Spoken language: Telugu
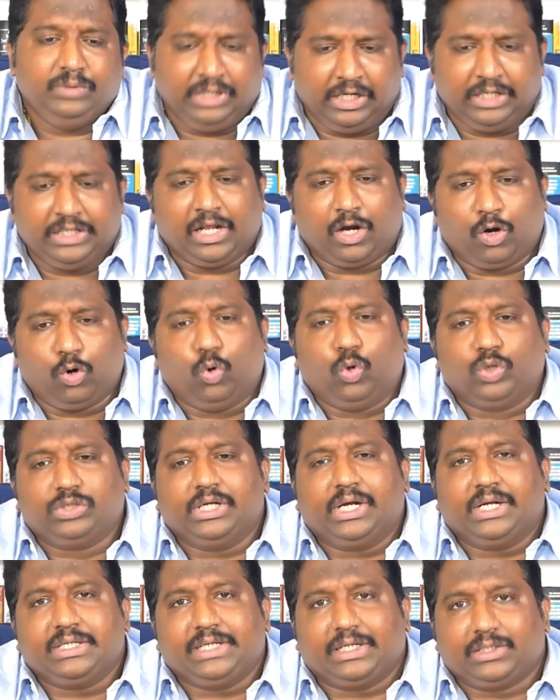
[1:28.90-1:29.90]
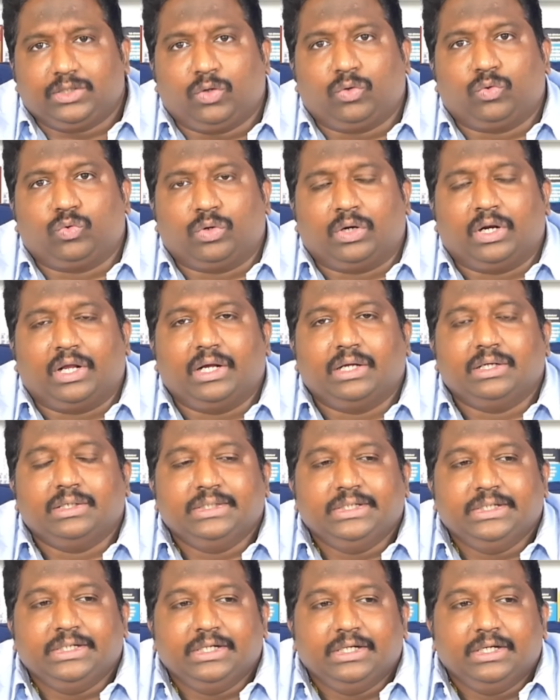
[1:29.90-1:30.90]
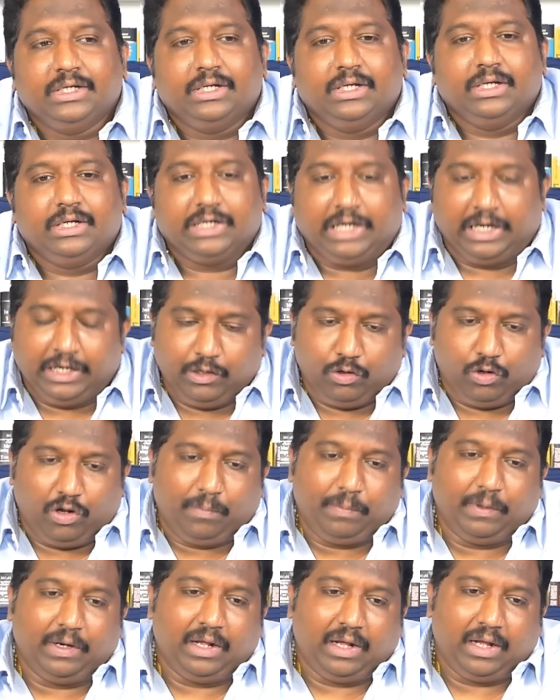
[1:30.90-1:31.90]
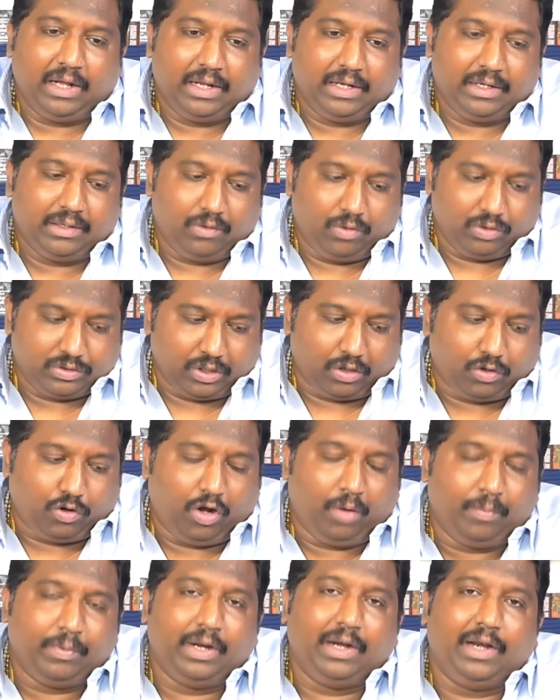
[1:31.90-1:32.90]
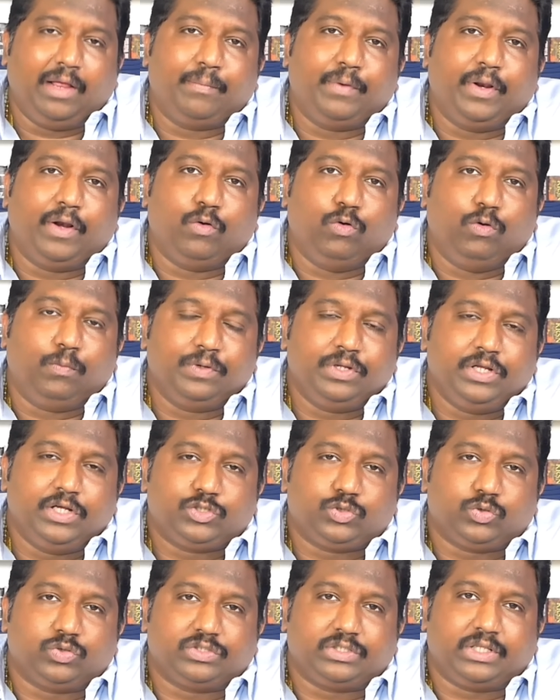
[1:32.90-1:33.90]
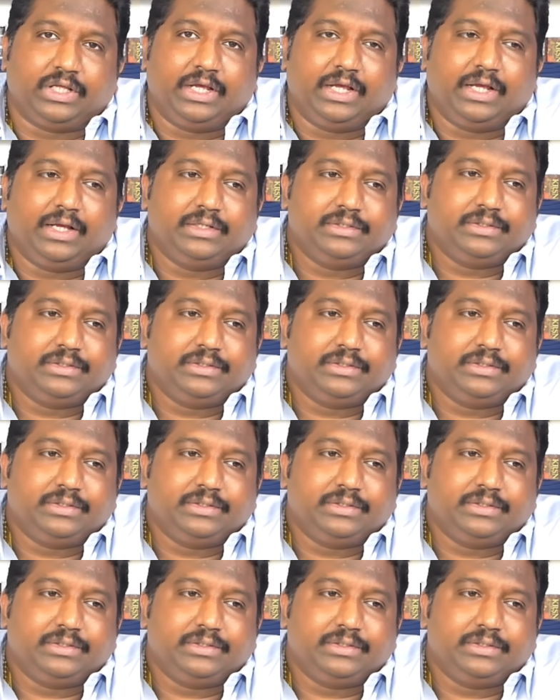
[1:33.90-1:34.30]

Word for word: ఇంకా దాన్ని లోతుగా చేద్దాం అనుకున్నా కానీ లోపల ఒకసారి కామనల్ లైబ్రరీ ఓపెన్ చేసి చూస్తే